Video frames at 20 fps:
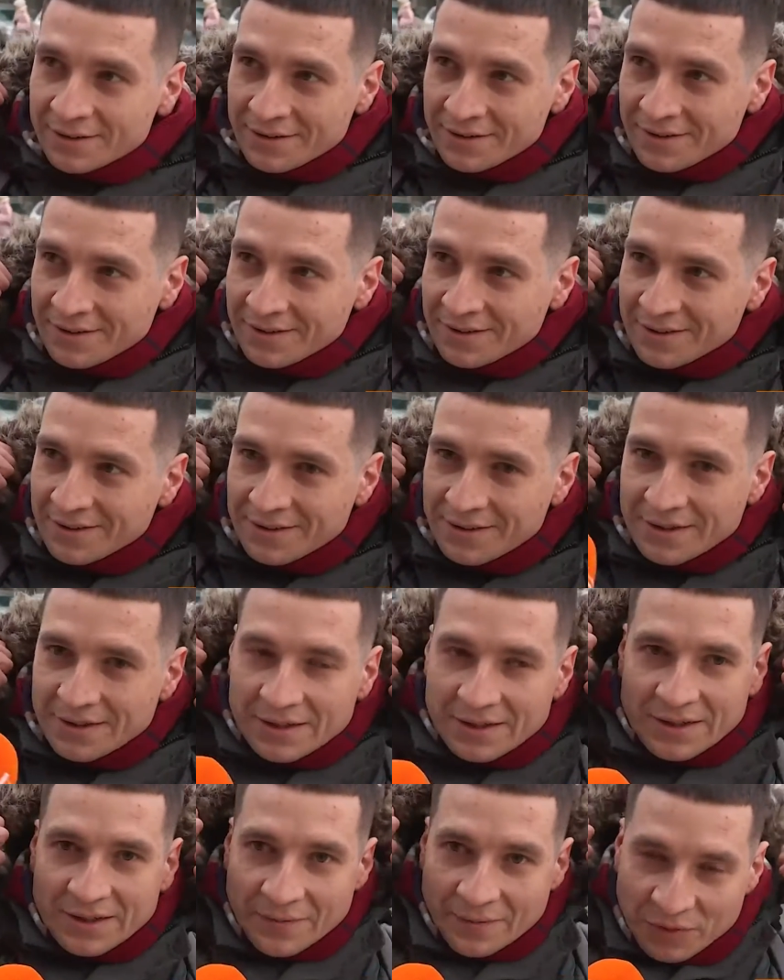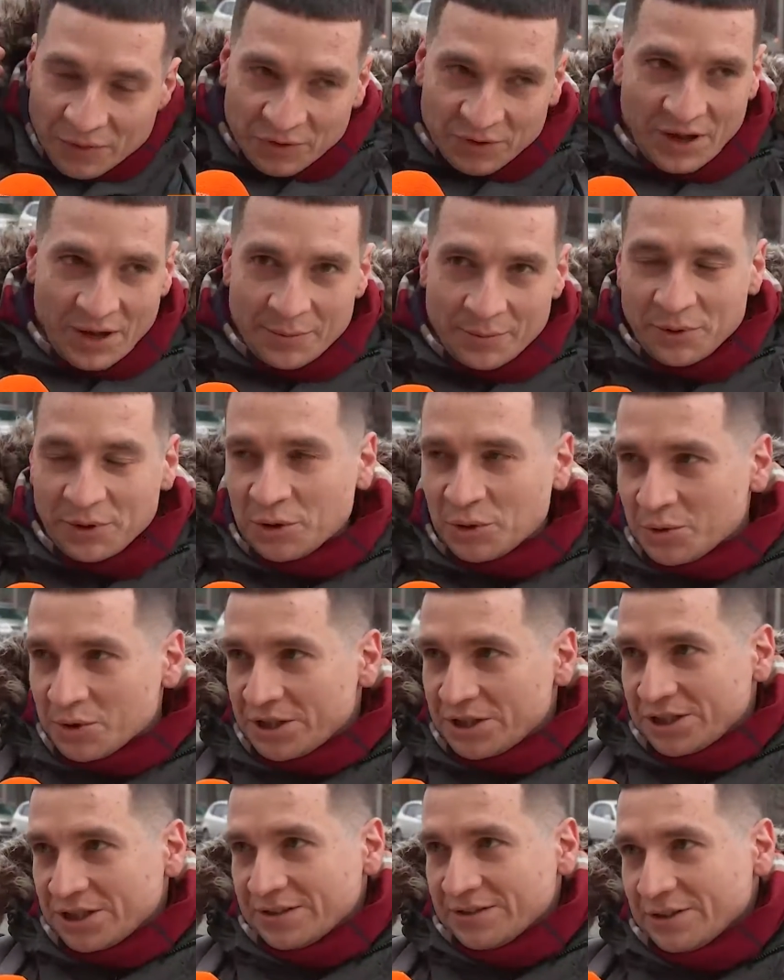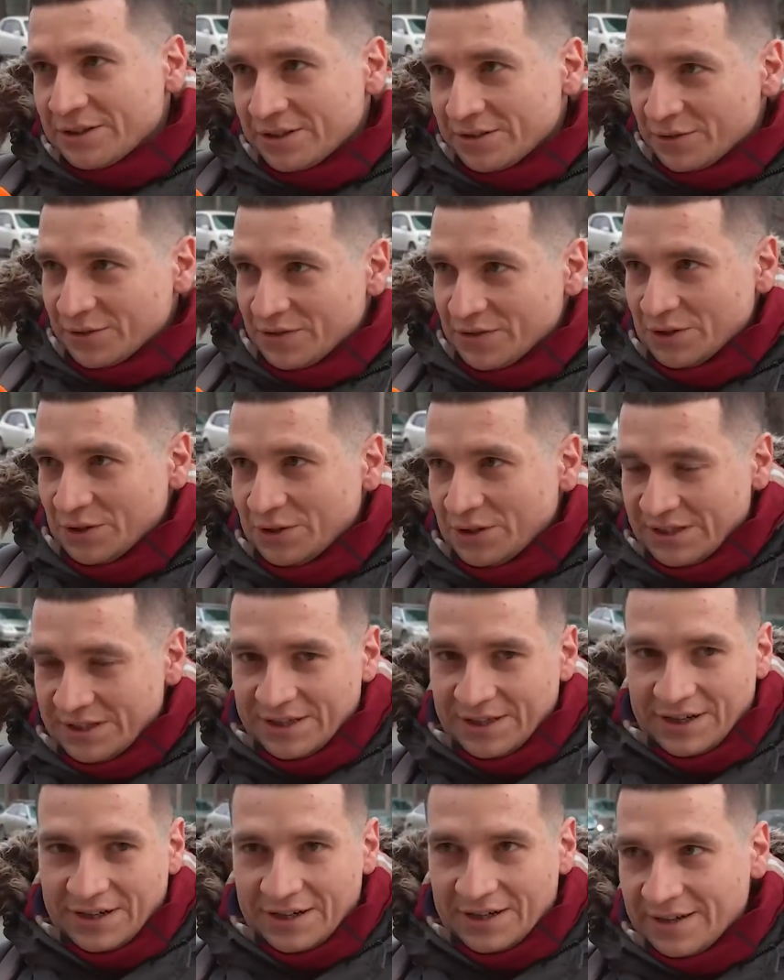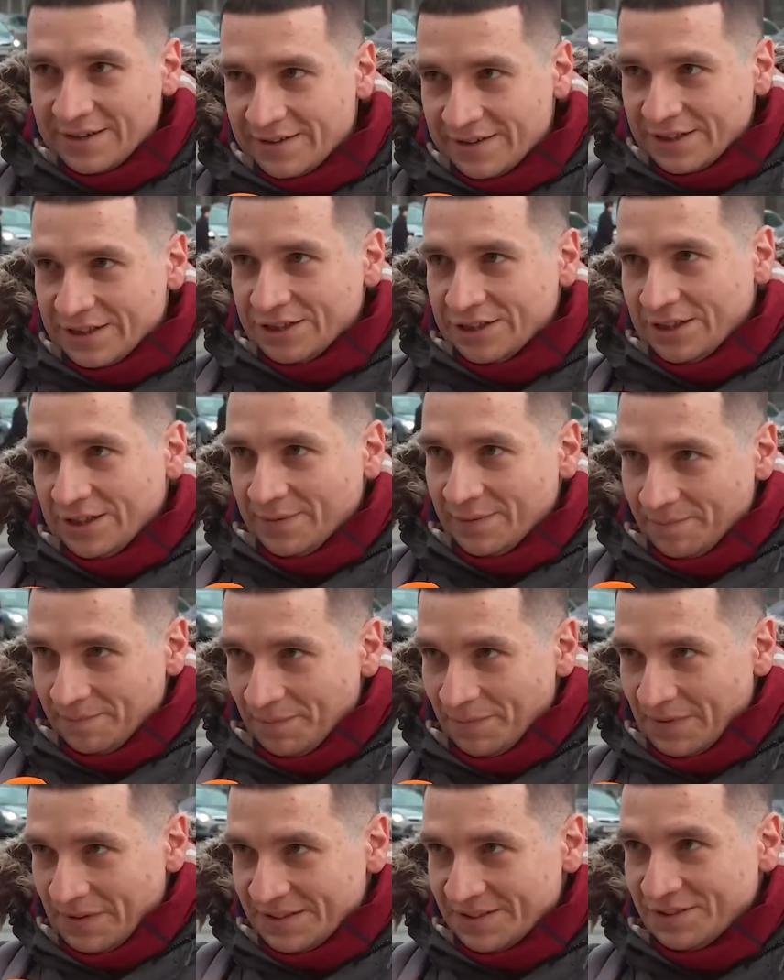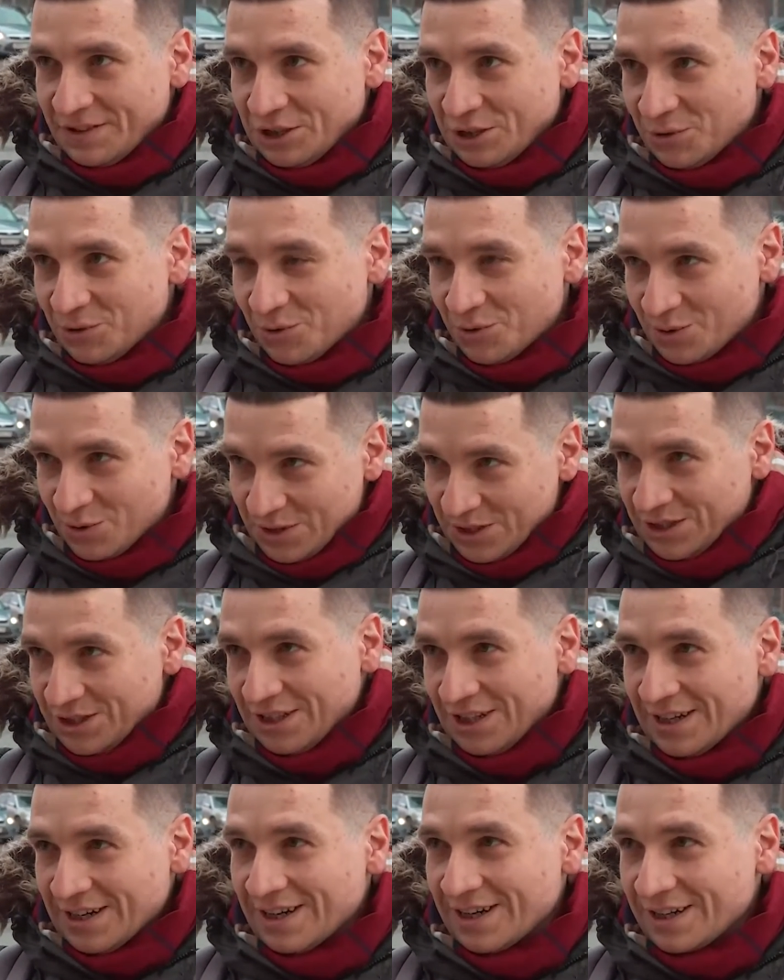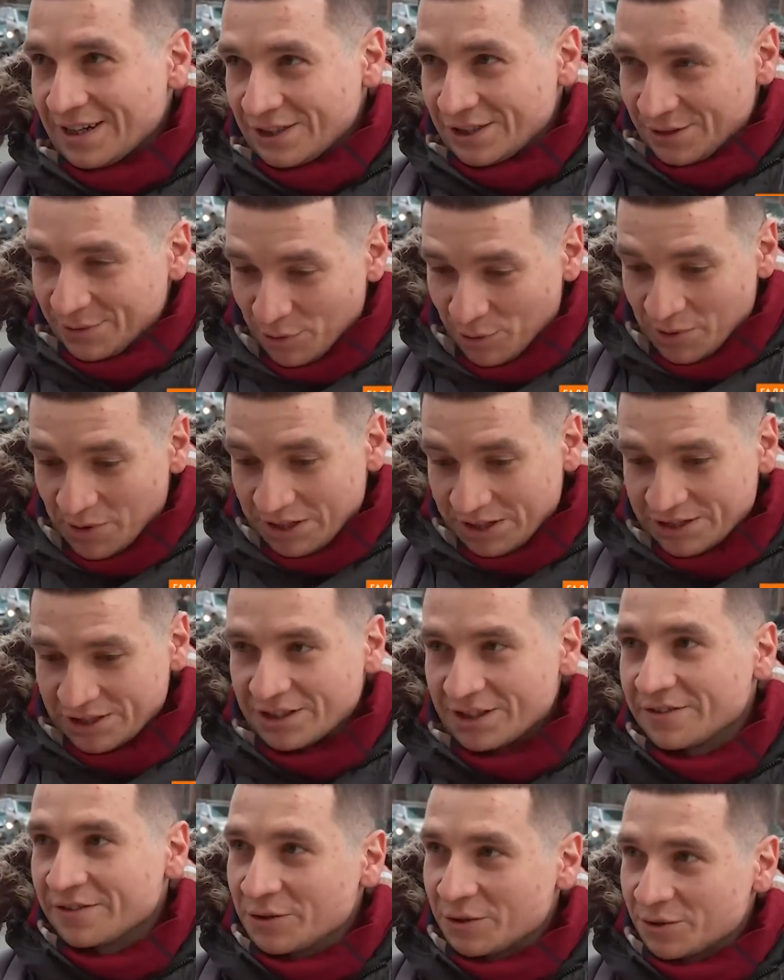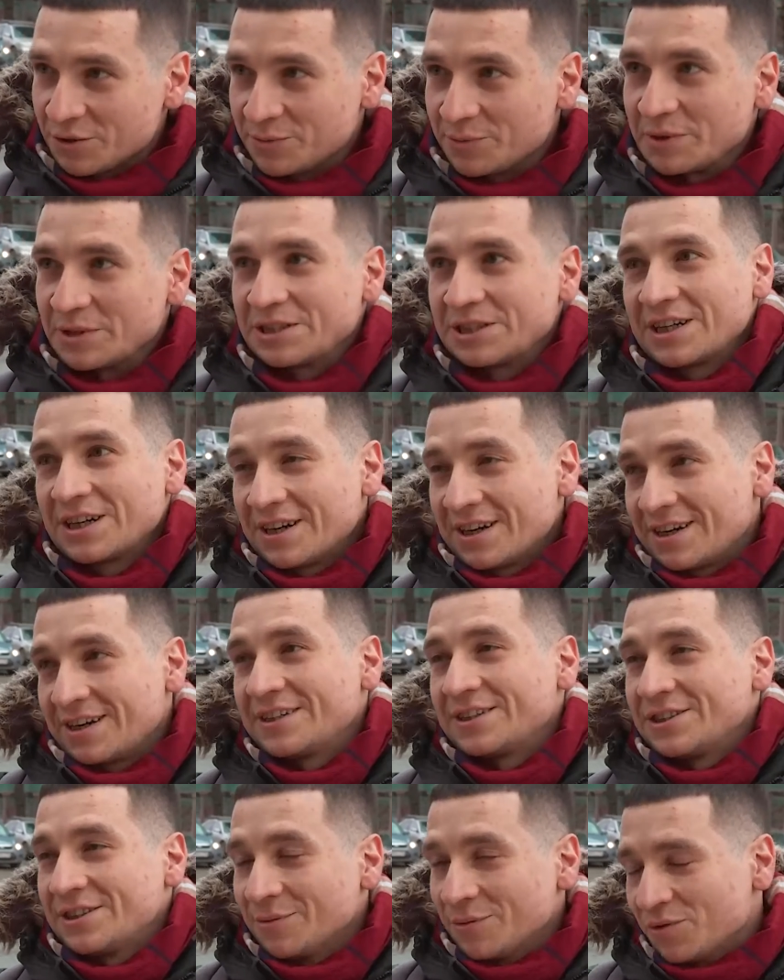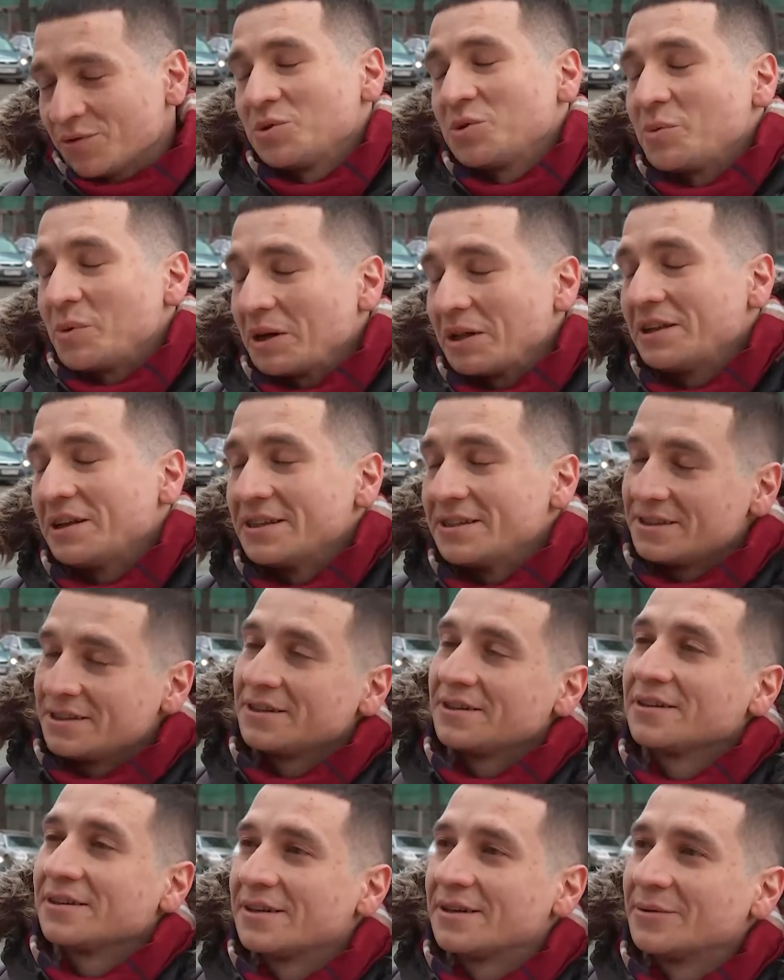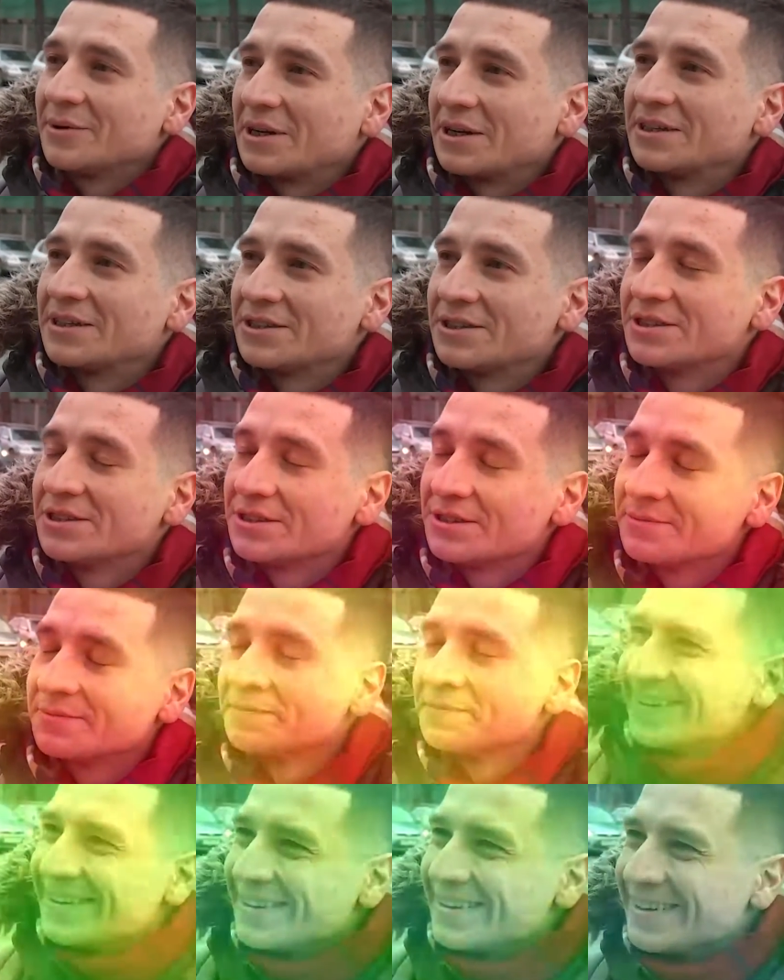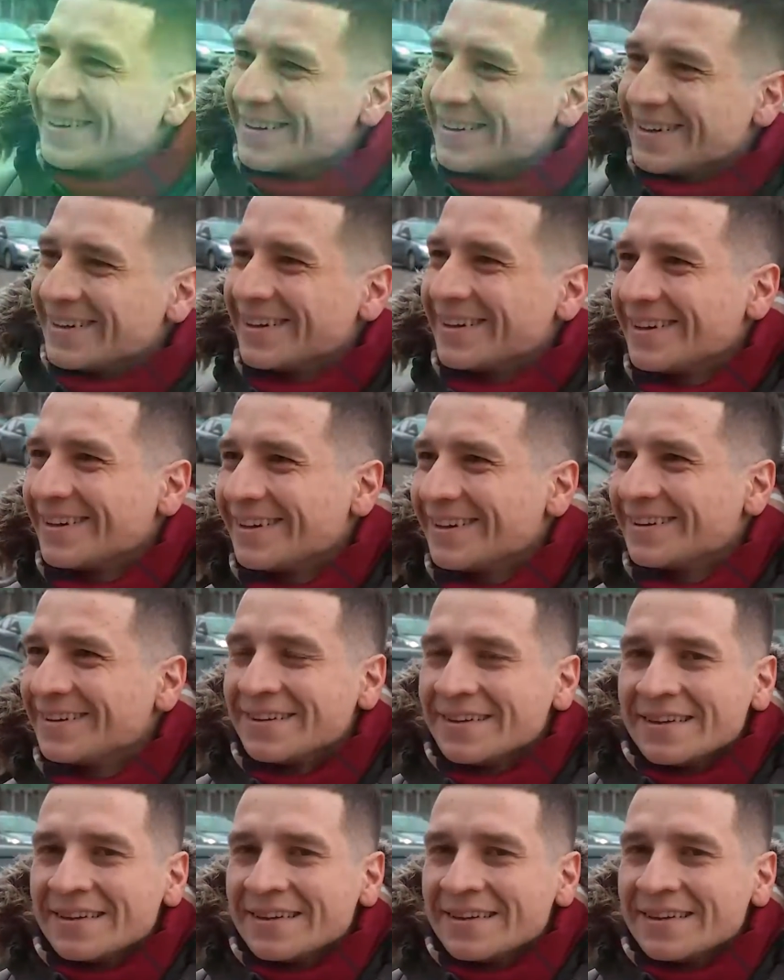Как гадали? Ну, там блюдечко, вот это вот все настраиваешь, там свечу зажигаешь, бумажки рвешь, поджигаешь, там, ну, все по классике, Ого. как бы, конечно же. Что ответили?